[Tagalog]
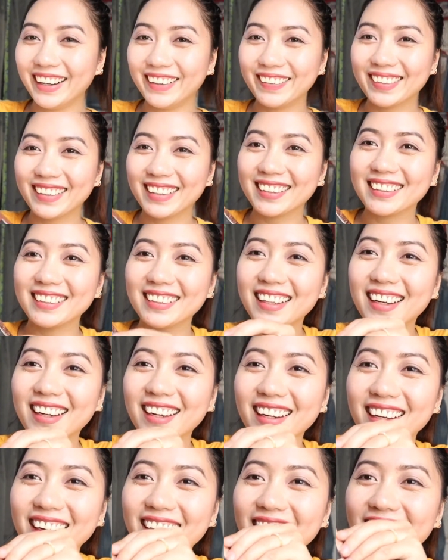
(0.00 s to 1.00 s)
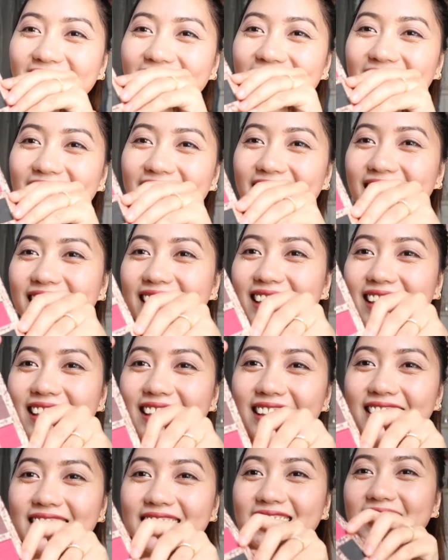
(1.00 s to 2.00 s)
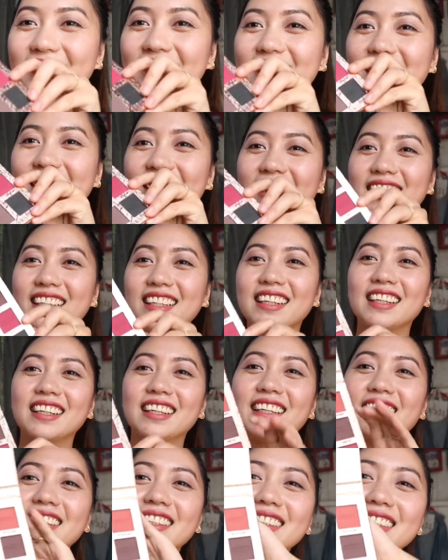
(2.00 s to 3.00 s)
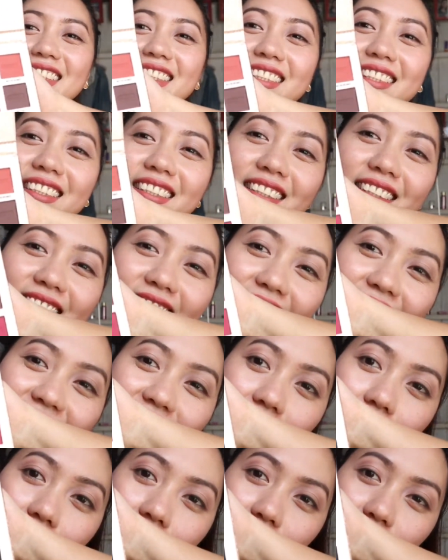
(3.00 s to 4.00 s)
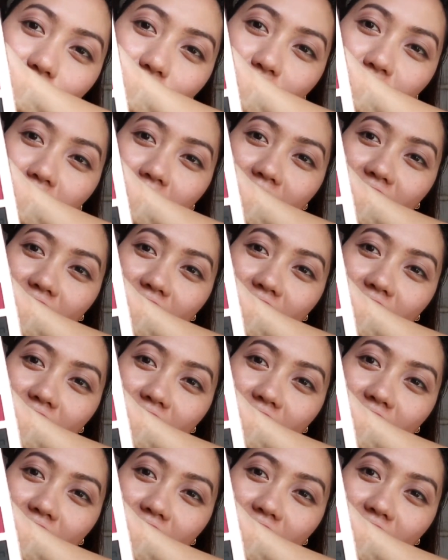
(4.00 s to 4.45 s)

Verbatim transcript: ang ganda! Ang ganda niya, guys! Ito yung mga